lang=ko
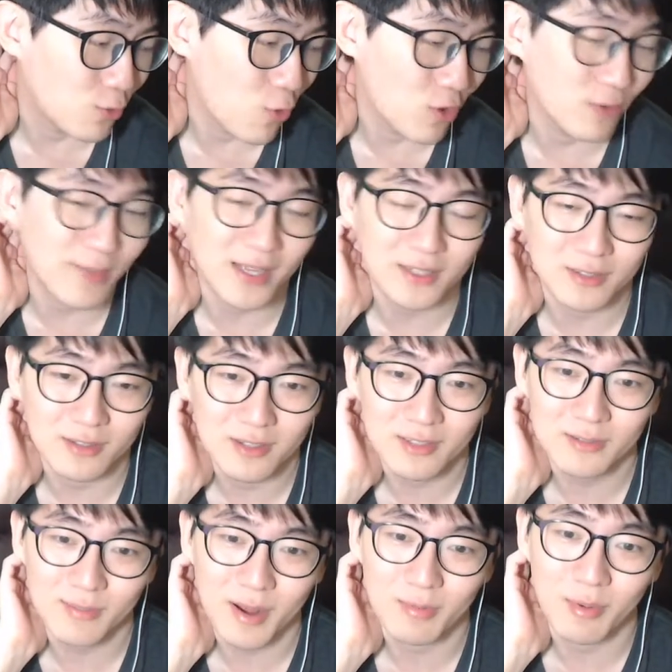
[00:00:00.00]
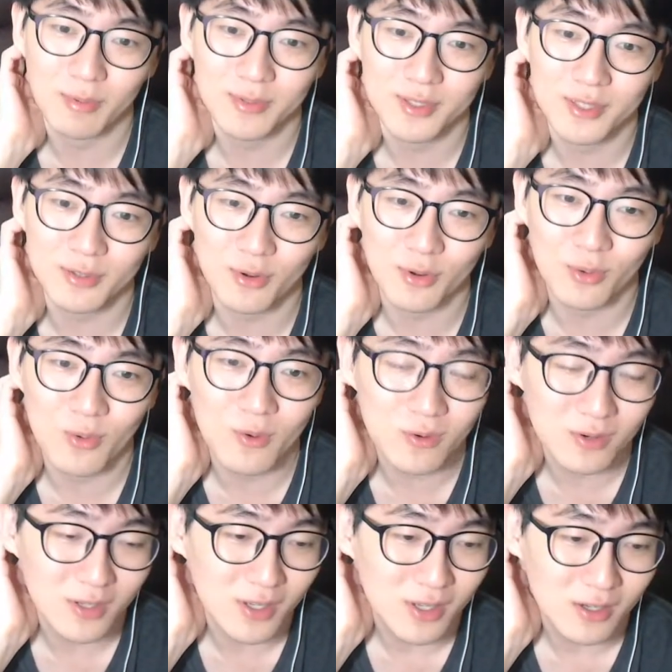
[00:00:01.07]
공을 많이 늘리는 방법을 쓰고
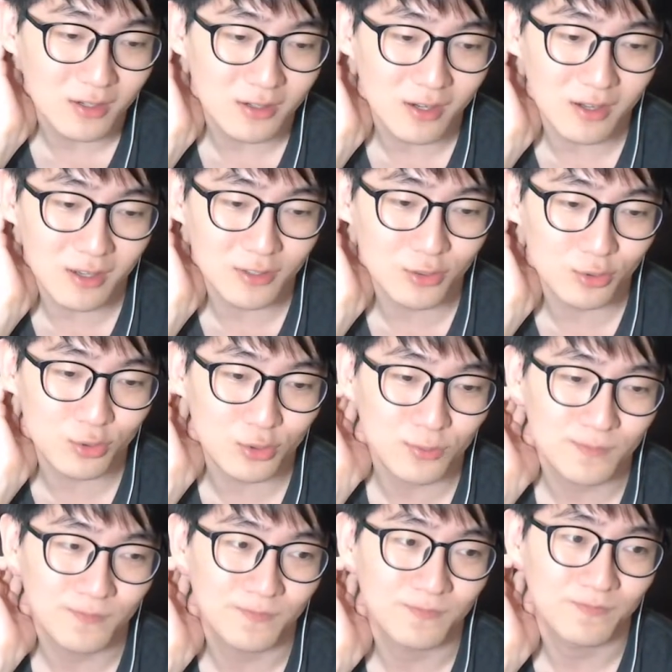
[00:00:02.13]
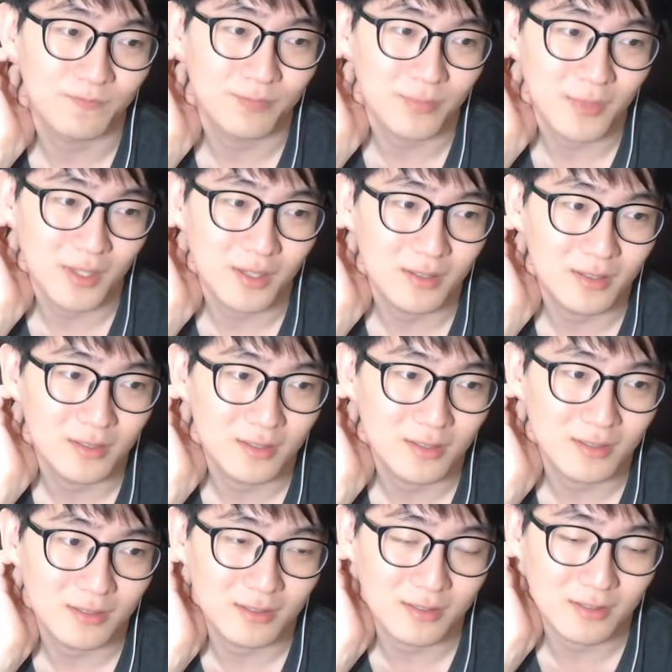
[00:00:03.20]
있고 그래가지고
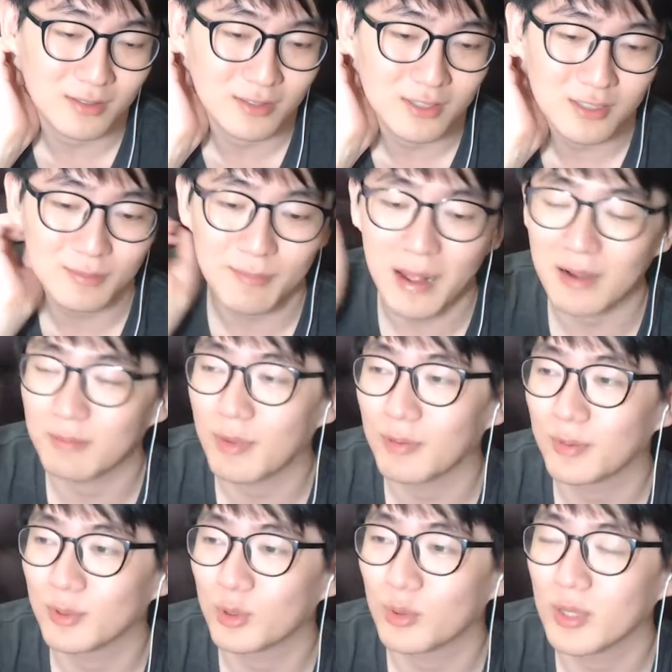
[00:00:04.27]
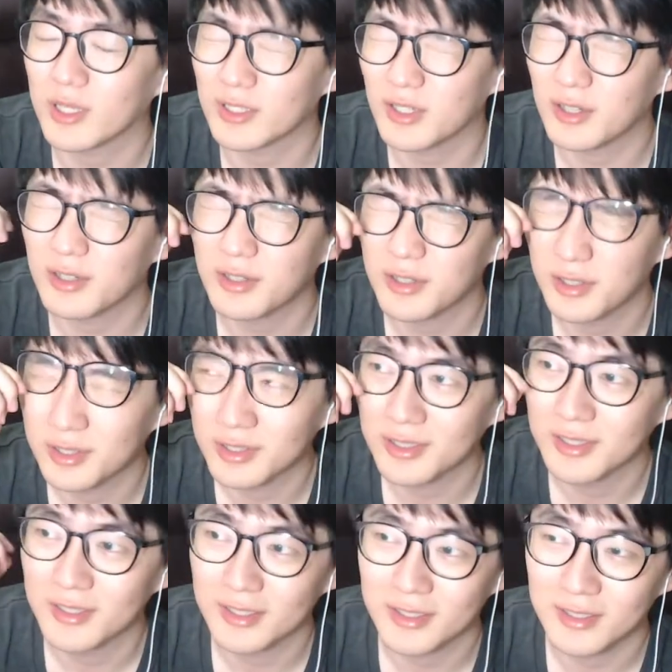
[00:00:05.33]
그 방법을 통해서
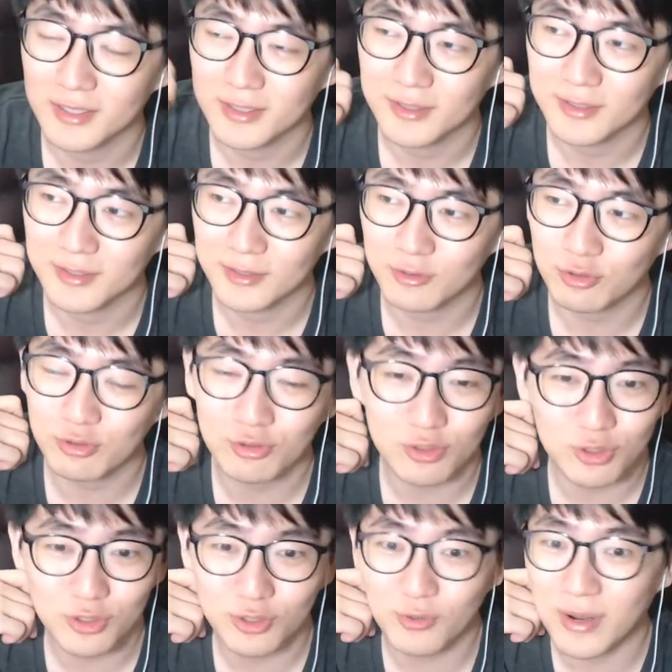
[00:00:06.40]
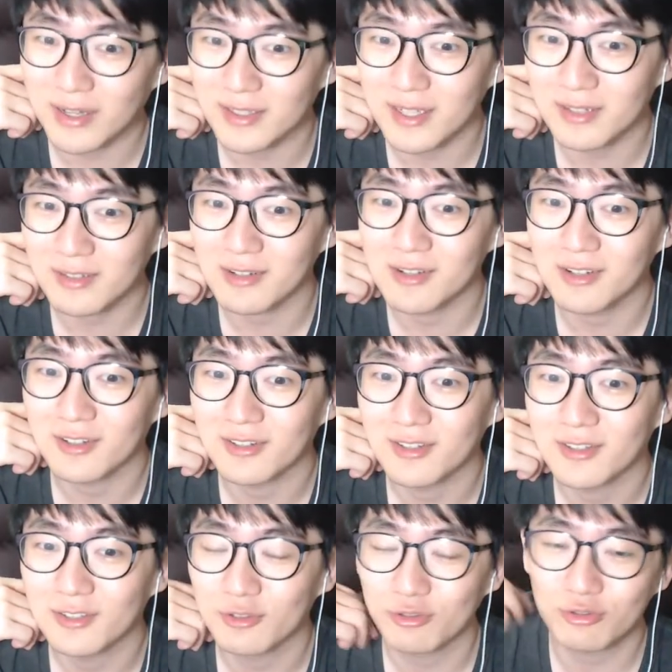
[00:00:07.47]
투구수를 왕창 늘려.
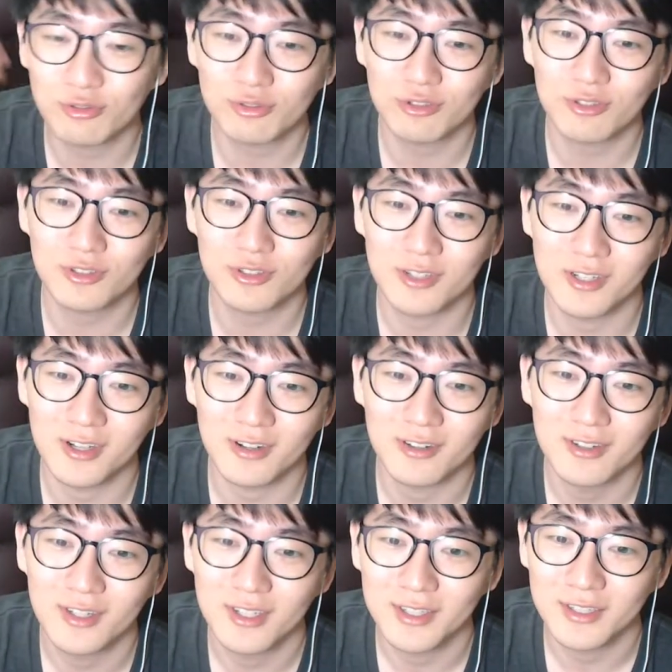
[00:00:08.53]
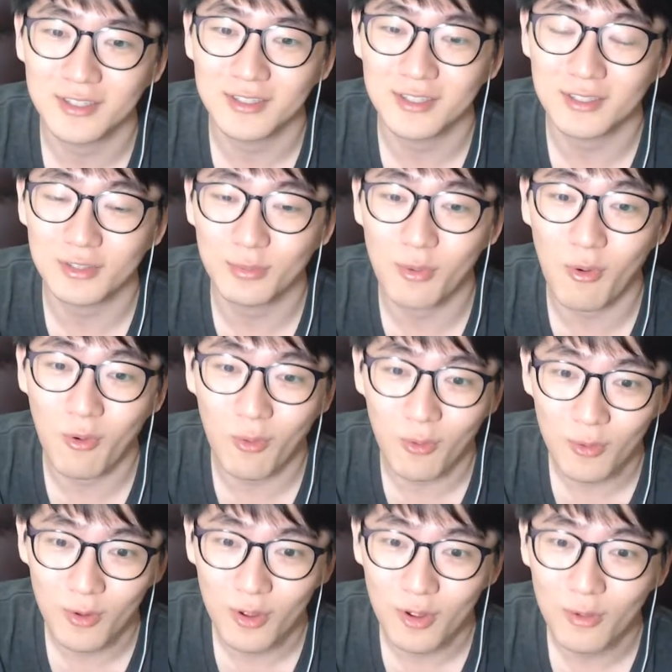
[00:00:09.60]
투구수를 늘려. 그래서 뭐
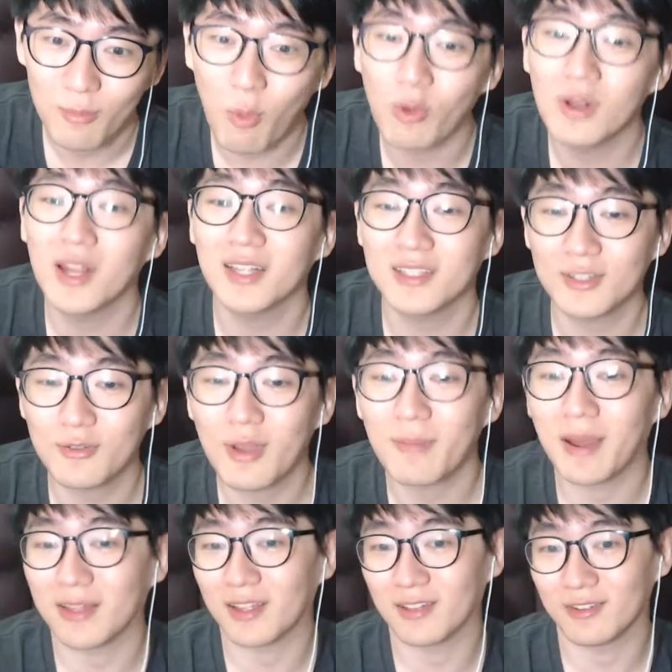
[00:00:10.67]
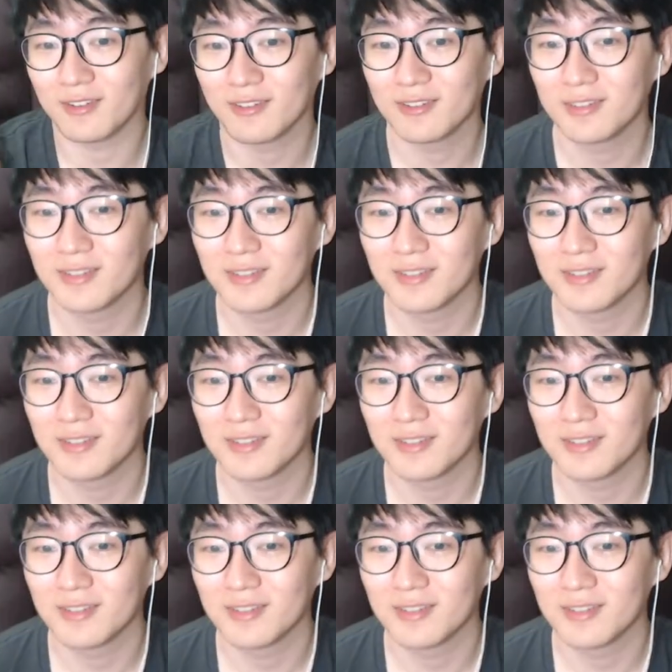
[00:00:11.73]
볼넷이 꽤 많아요.